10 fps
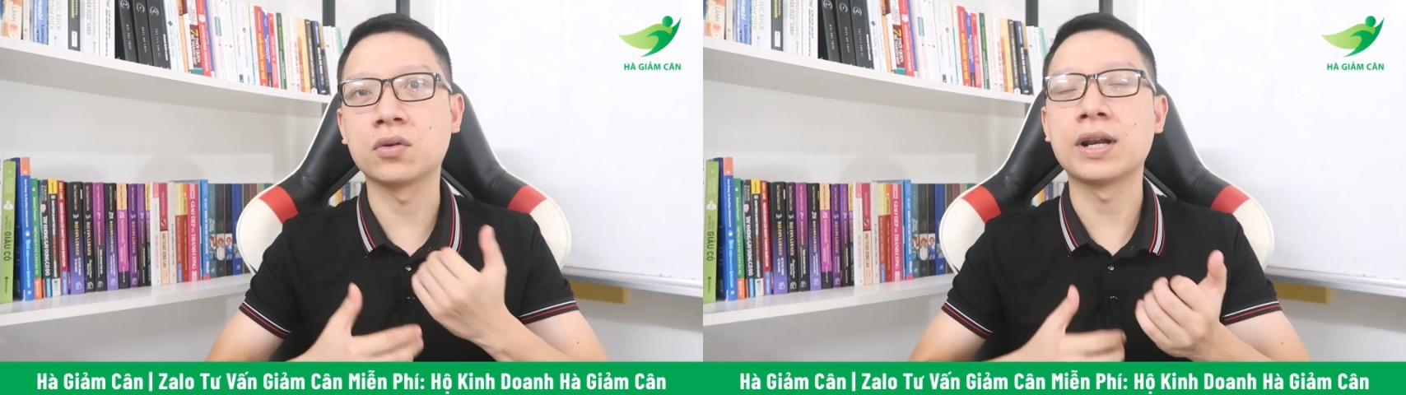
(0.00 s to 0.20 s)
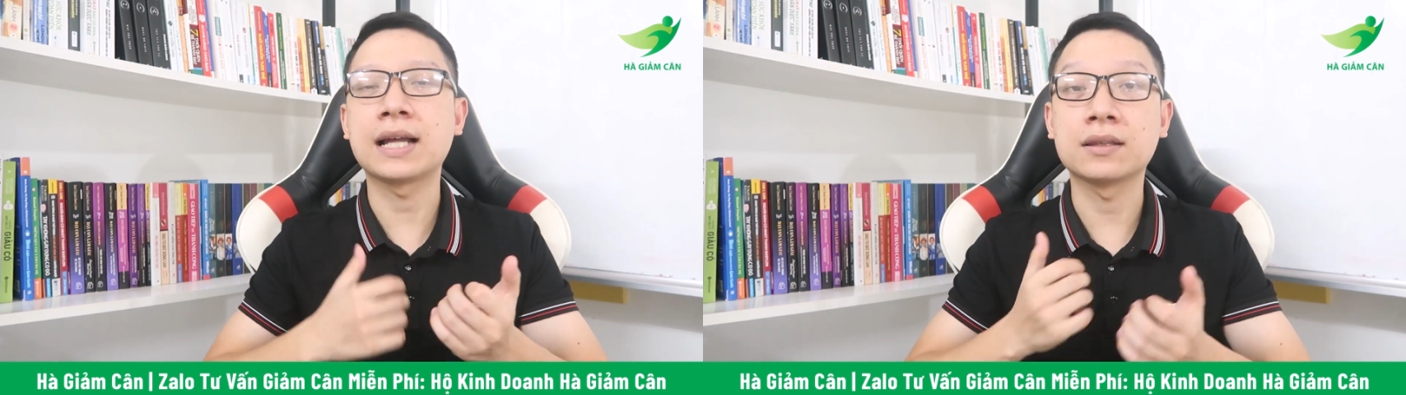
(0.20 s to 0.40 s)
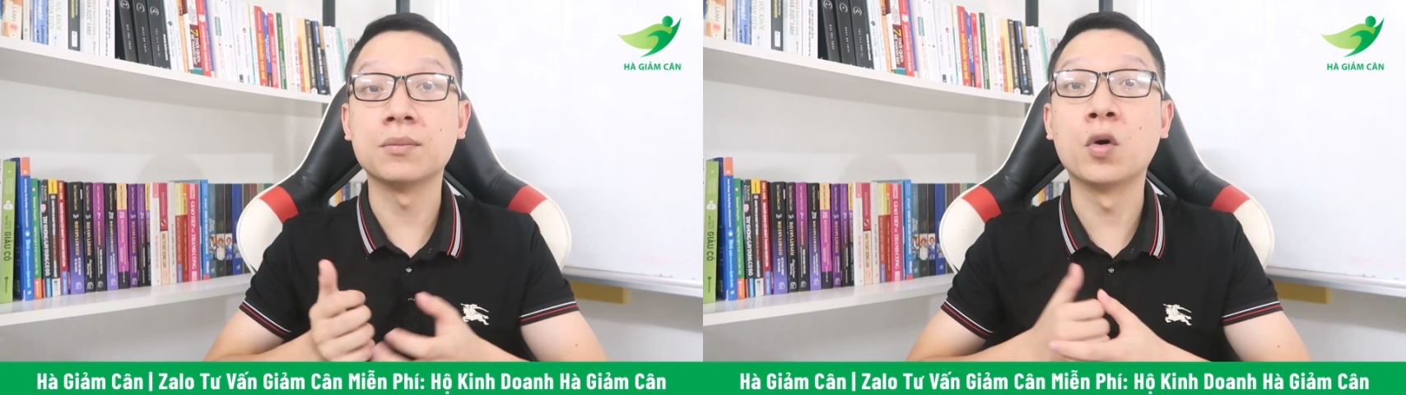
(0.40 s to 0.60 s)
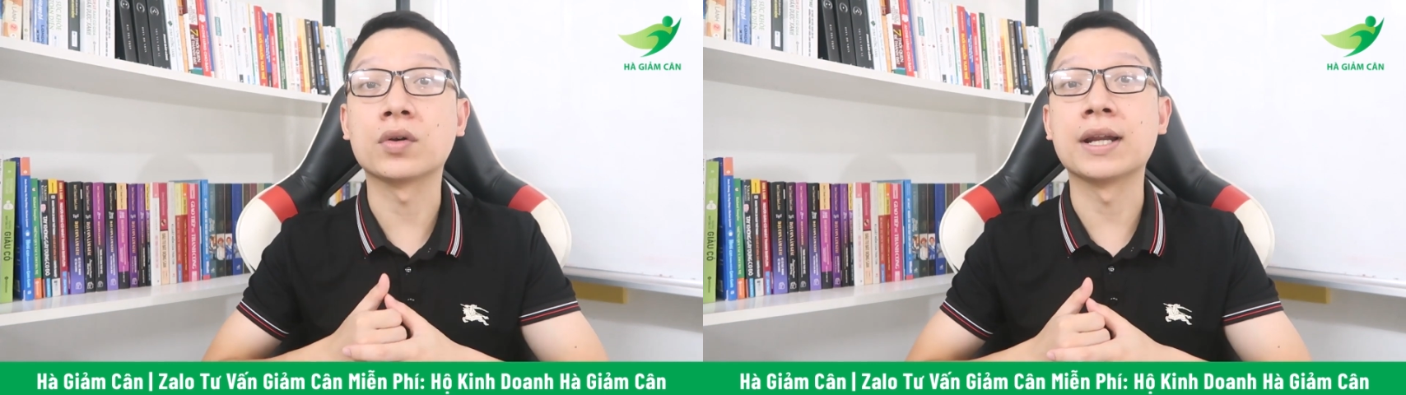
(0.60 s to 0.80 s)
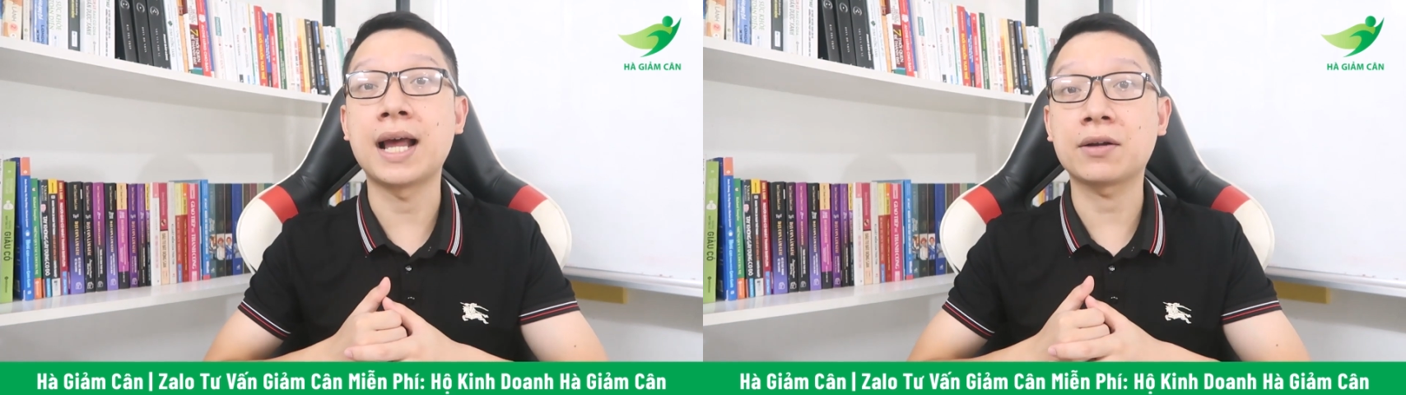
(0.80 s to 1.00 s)
tối đa từ
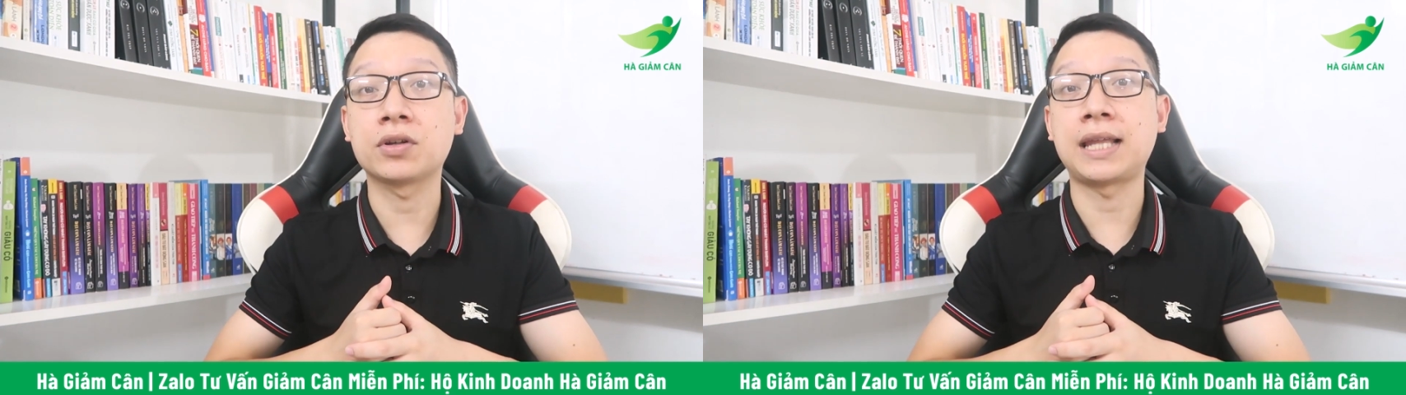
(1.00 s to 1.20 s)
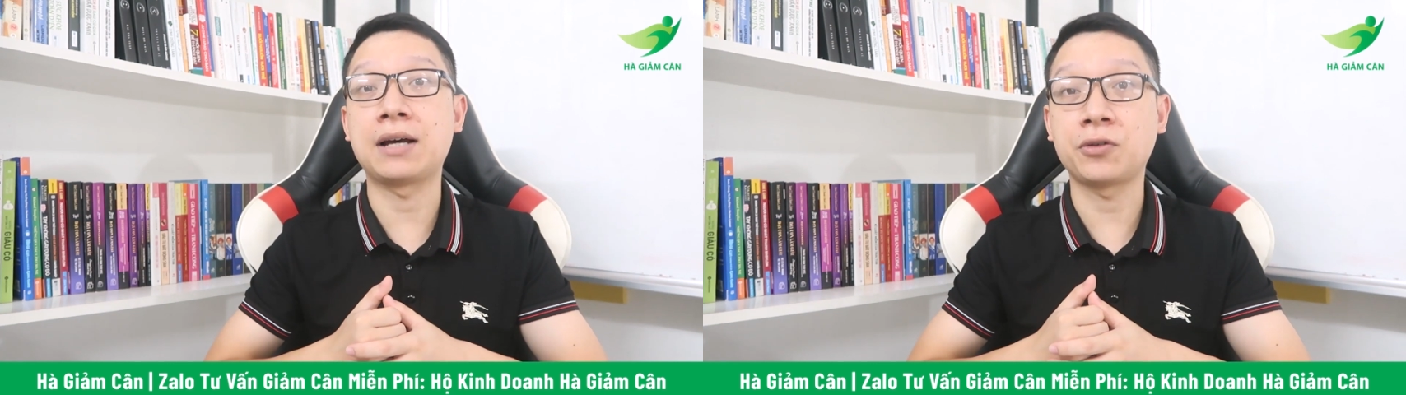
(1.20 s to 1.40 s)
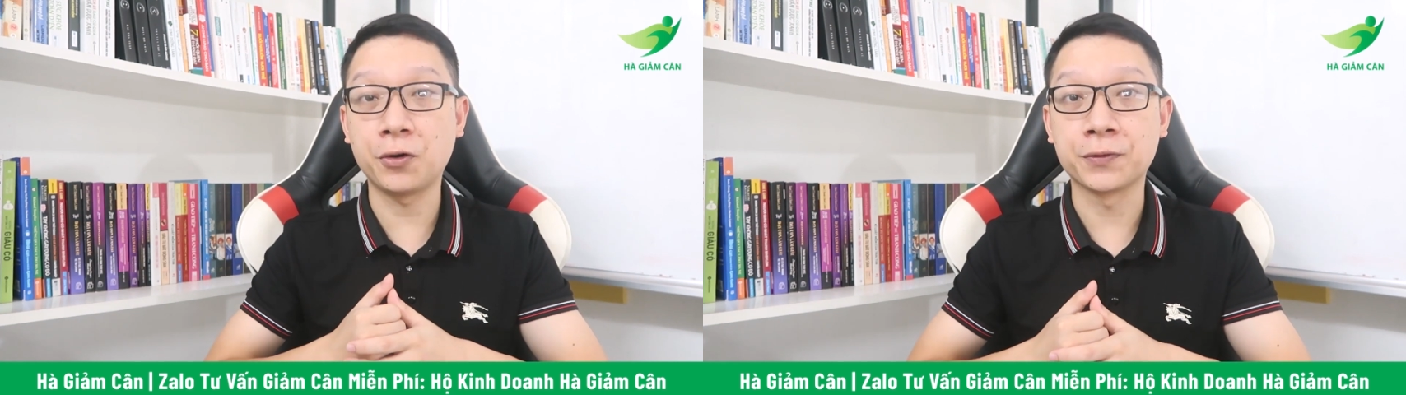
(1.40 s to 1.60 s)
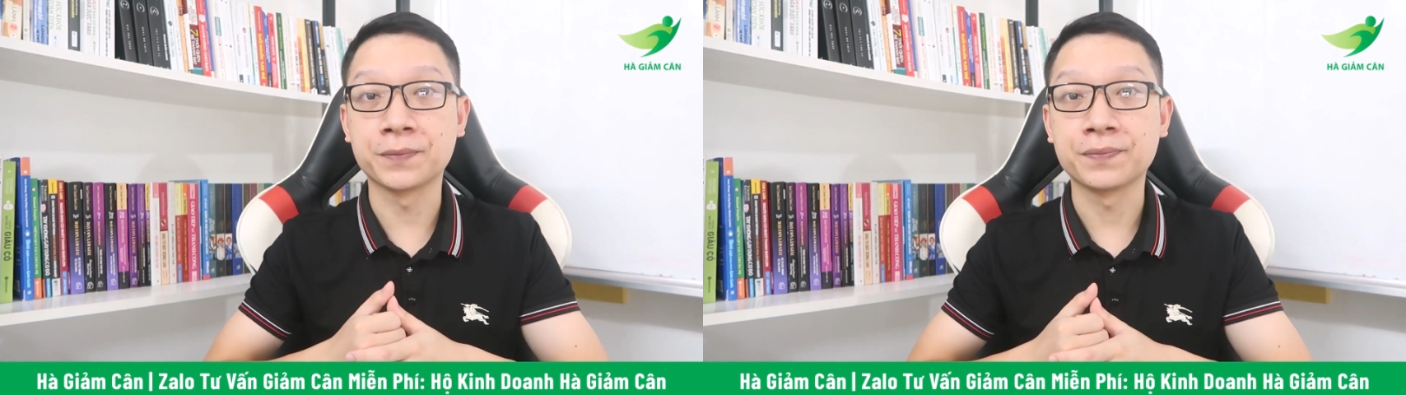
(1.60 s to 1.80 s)
1 đến 2 quả táo thôi.